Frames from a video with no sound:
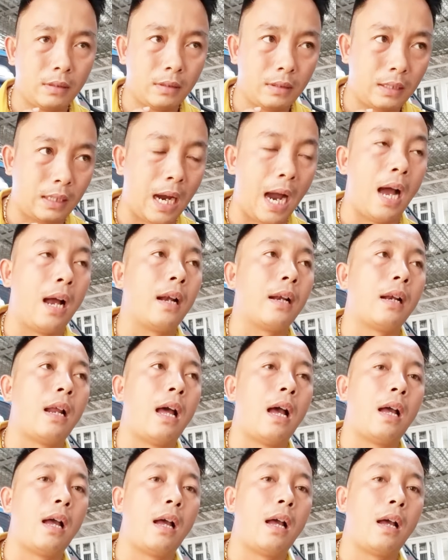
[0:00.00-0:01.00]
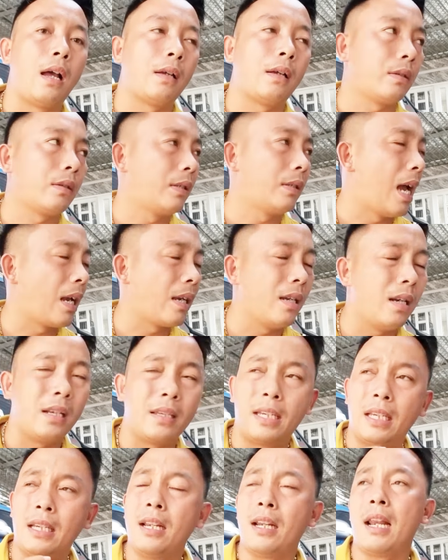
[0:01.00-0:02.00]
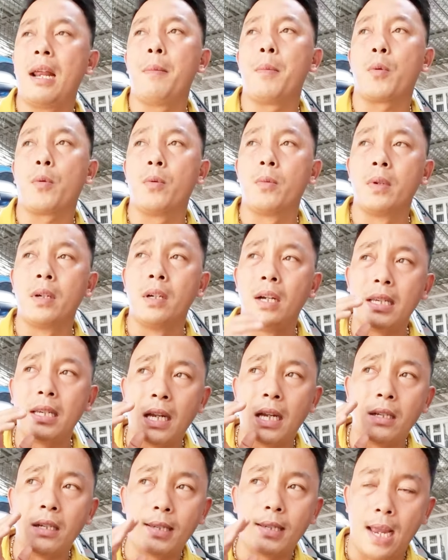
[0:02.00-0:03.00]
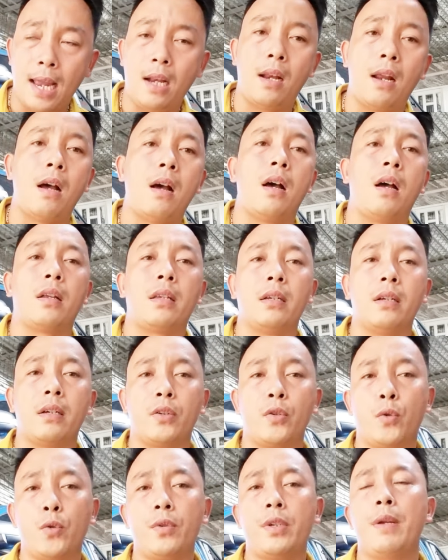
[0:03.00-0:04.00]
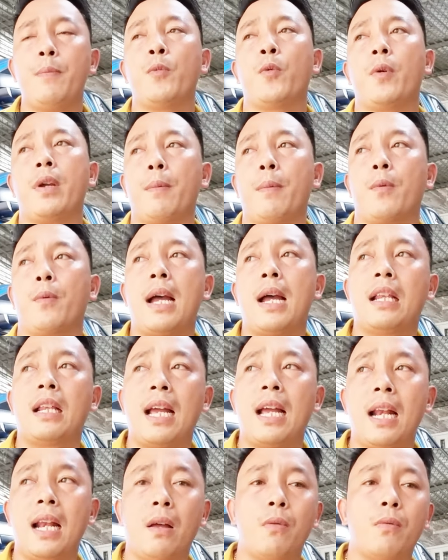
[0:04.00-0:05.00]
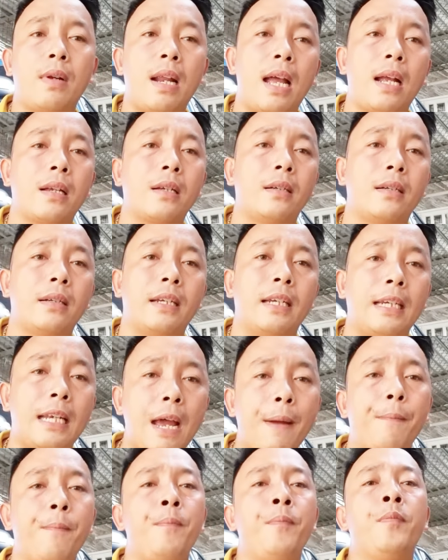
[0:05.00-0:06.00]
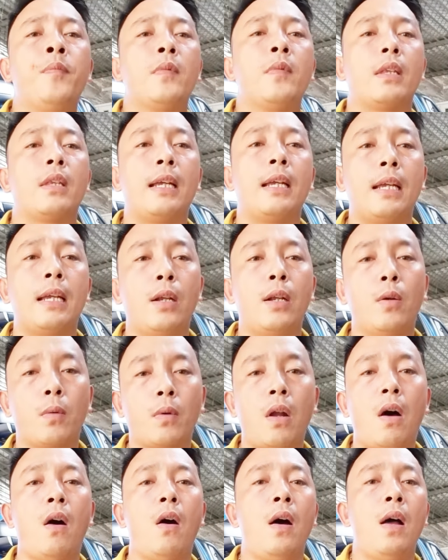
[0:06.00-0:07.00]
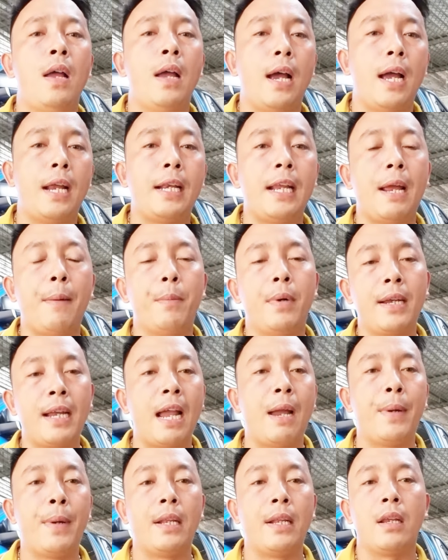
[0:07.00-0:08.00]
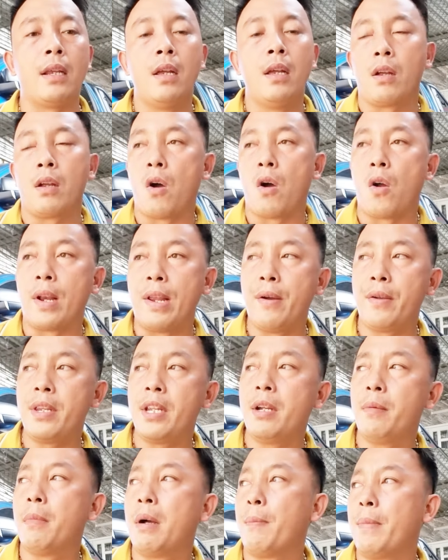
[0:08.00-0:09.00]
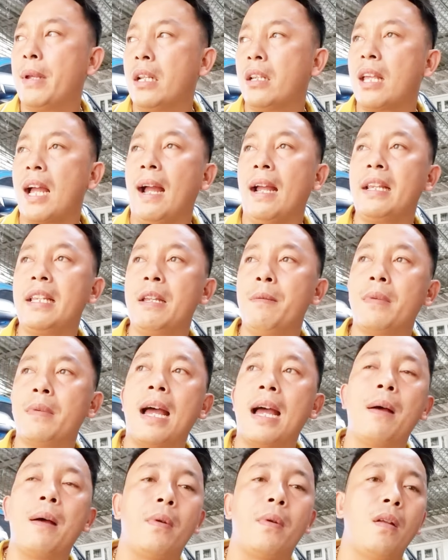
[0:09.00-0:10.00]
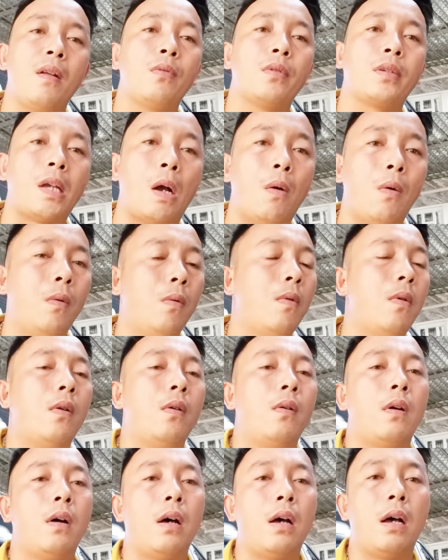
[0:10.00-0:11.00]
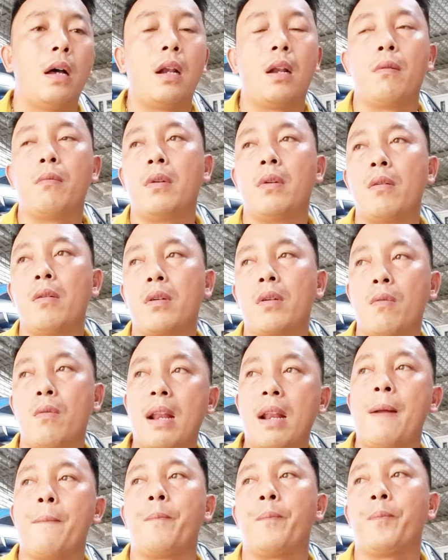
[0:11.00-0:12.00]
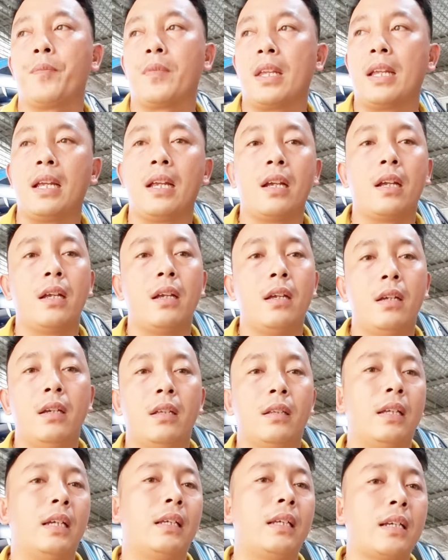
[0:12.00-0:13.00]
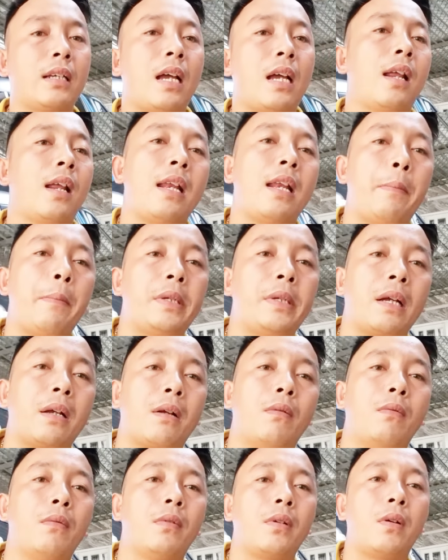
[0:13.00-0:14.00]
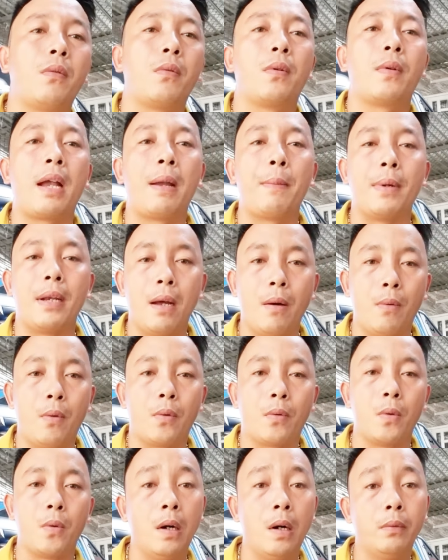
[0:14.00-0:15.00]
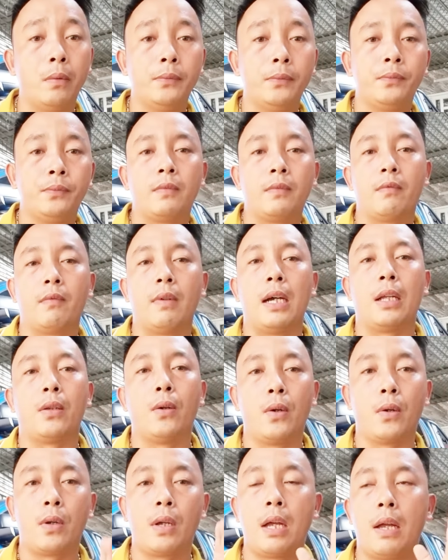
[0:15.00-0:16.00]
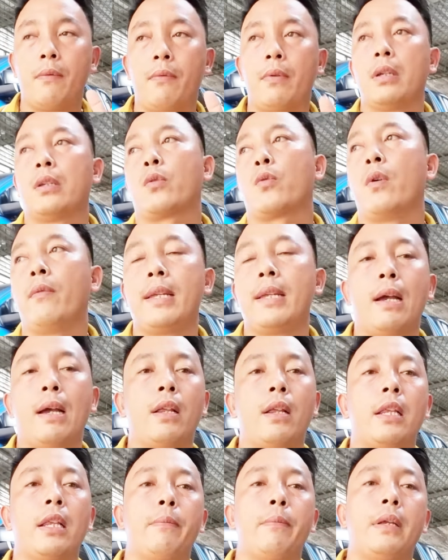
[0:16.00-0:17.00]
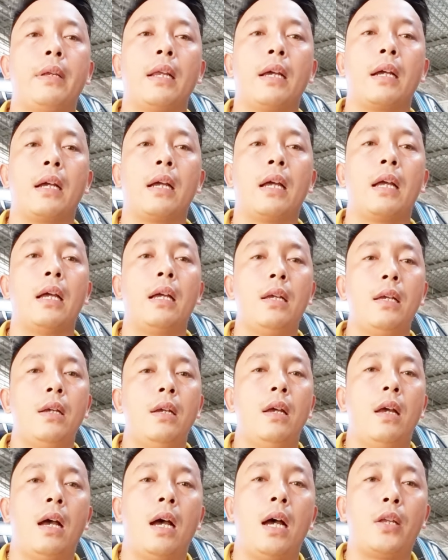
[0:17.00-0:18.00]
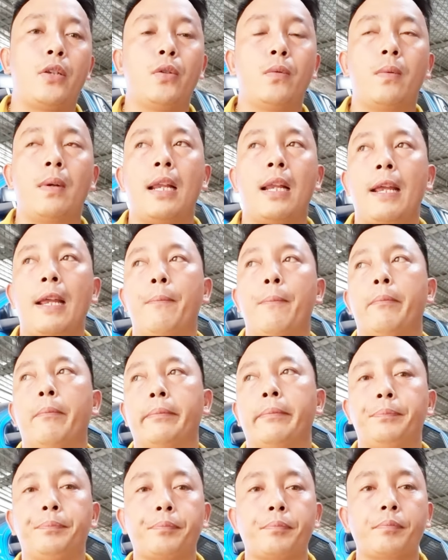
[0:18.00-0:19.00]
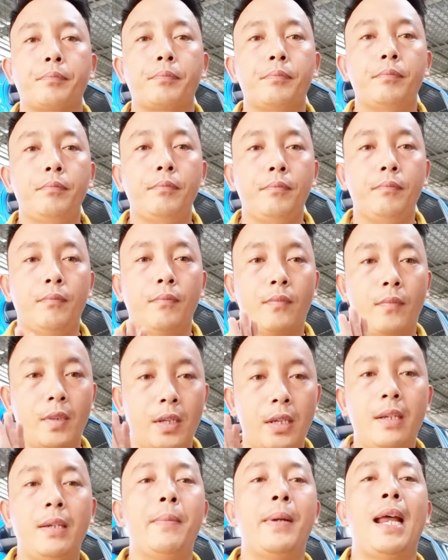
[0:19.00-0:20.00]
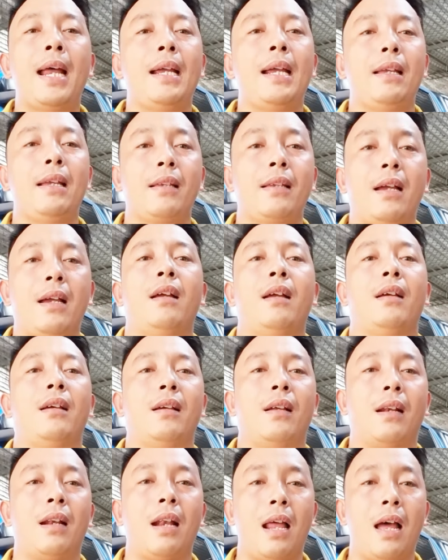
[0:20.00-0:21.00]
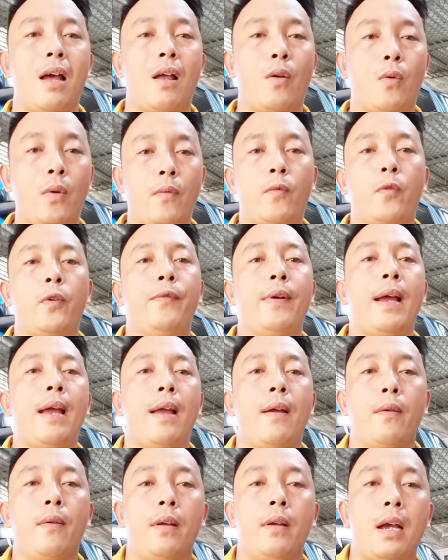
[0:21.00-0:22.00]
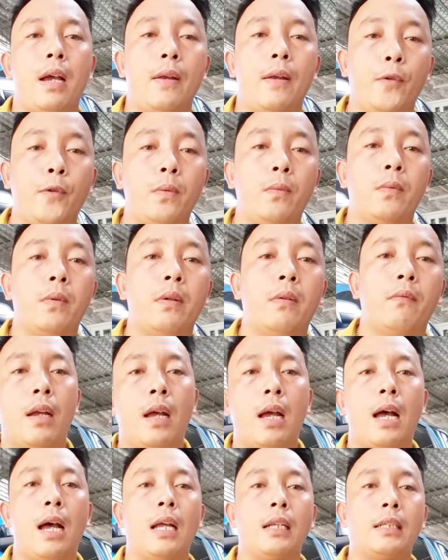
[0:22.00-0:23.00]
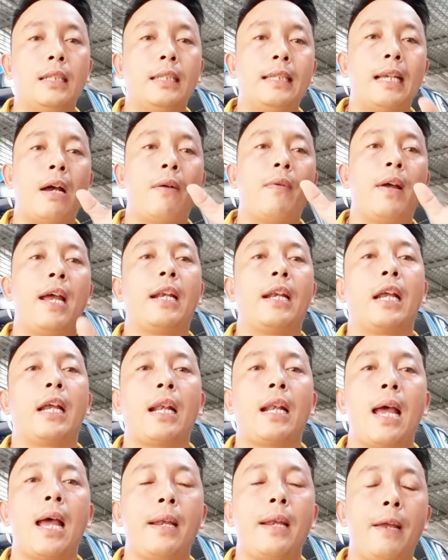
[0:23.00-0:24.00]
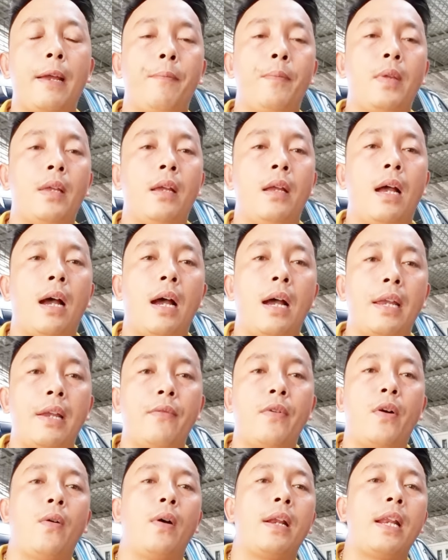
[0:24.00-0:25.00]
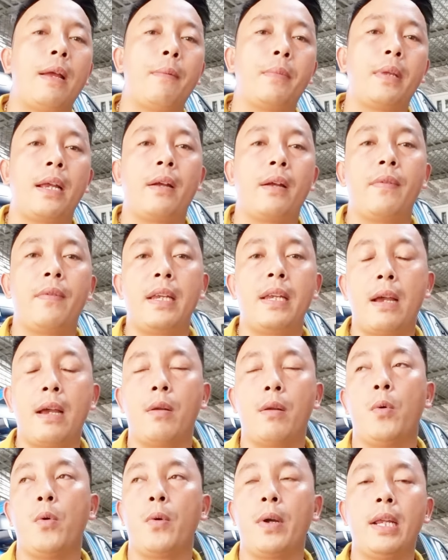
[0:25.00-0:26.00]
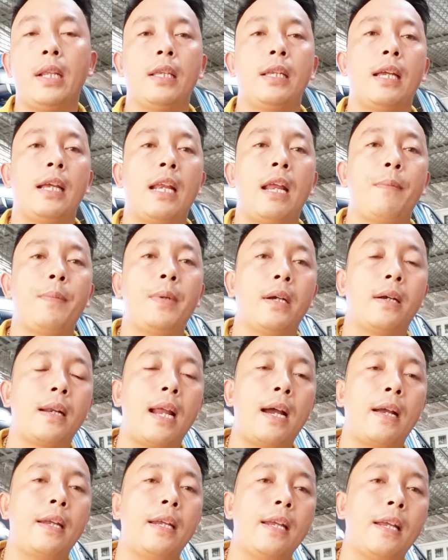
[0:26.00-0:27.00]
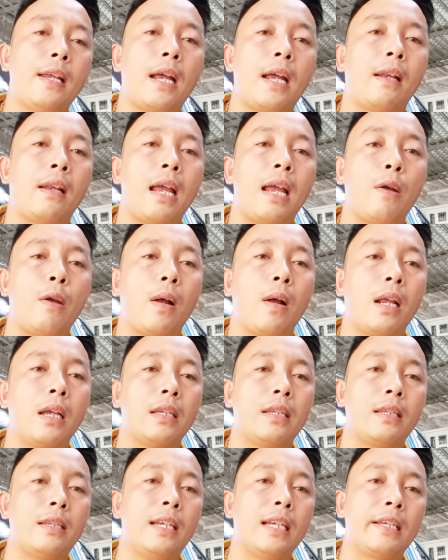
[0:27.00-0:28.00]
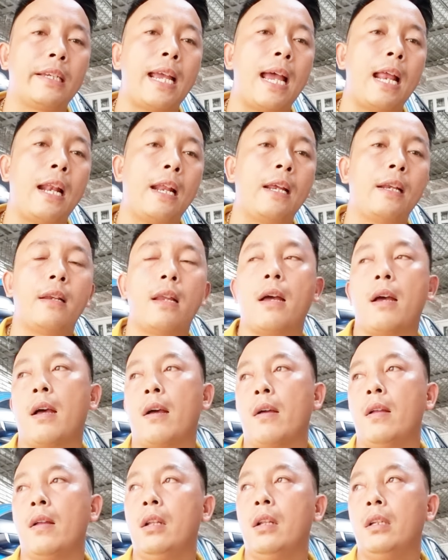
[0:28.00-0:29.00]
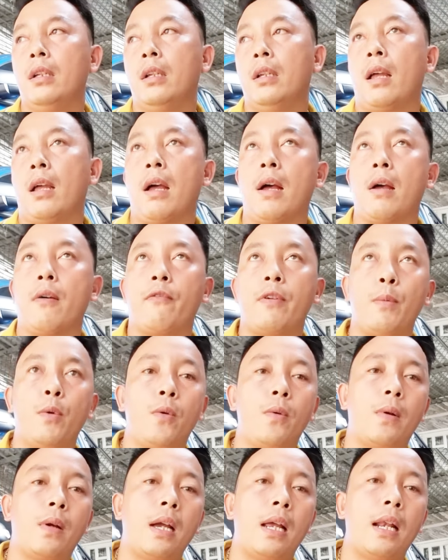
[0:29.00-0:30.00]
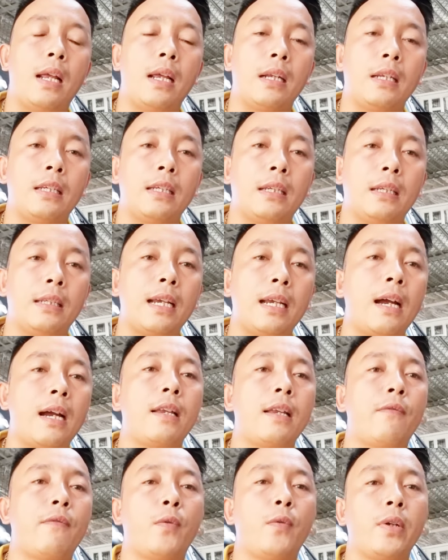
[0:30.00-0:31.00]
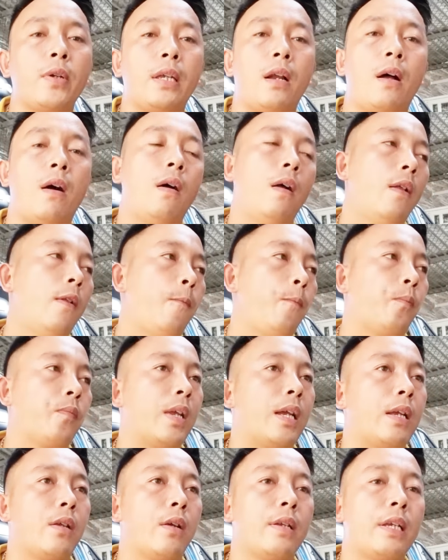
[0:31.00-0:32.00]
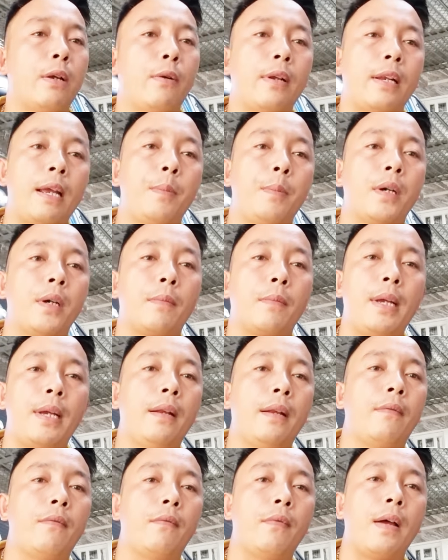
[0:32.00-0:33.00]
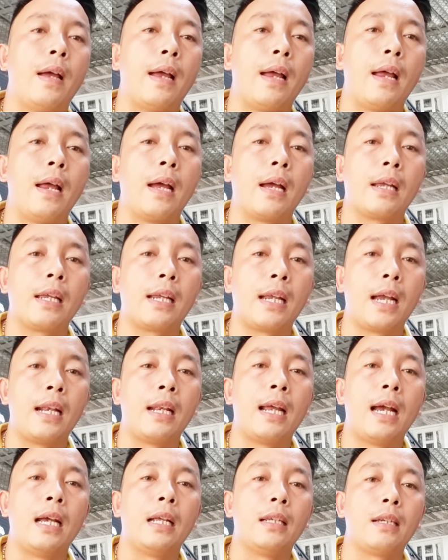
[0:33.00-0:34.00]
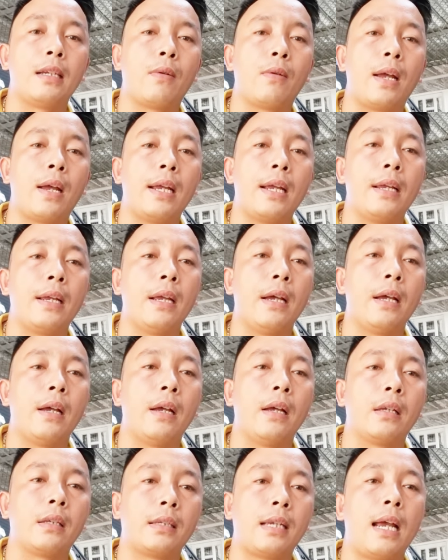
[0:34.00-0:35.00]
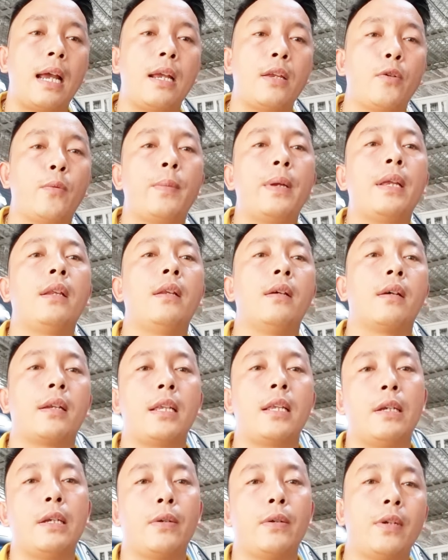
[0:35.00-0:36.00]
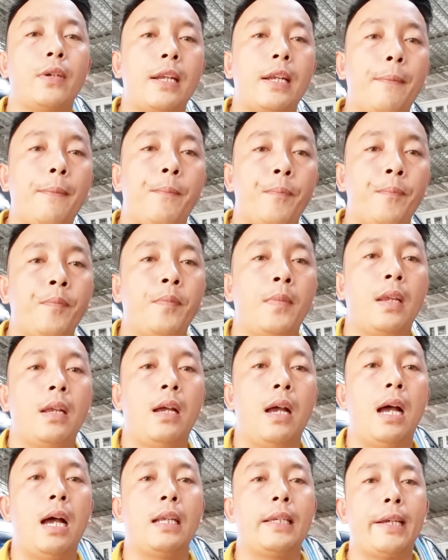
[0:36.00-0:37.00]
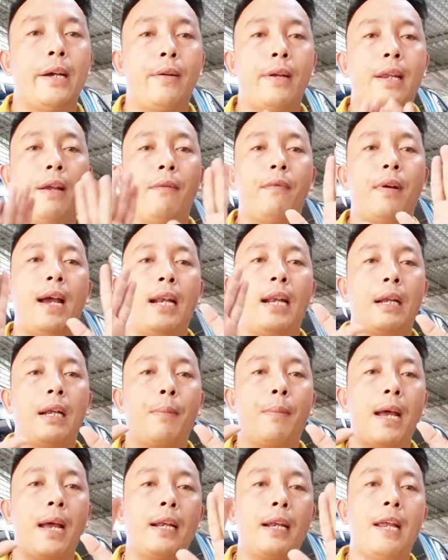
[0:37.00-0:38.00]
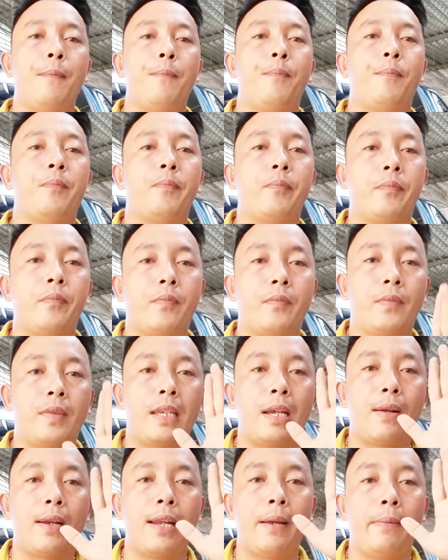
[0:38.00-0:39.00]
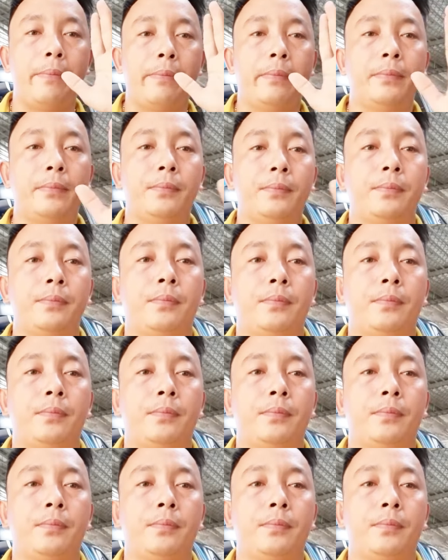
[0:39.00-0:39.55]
khẳng dạng như là chính anh em mà cũng người nhận xét à, những chú chim của hiệp mai thay lông ra cực kỳ đẹp thì lúc đó anh em mới nghe mình còn nếu như mà mình thay chim ra mà lông xấu à, lông lông không đẹp thì thì chắc chắn anh em sẽ không không có nghe mình đâu đúng không và thôi à, và cuối video này thì mình à, à, chúc anh em như mà nãy nha là luôn vui vẻ hạnh phúc à, xin chào và hẹn gặp lại anh em à, hy vọng anh em thấy cái video là bổ ích thì anh em nhớ đăng ký kênh này hoặc là chia sẻ lên à, à, Facebook là trang cá nhân Facebook gì đó để cho nhiều anh em được biết và cái kênh này thì sau này à, sẽ giúp ích được rất nhiều cho anh em à, chào anh em và hẹn gặp lại anh em chào anh em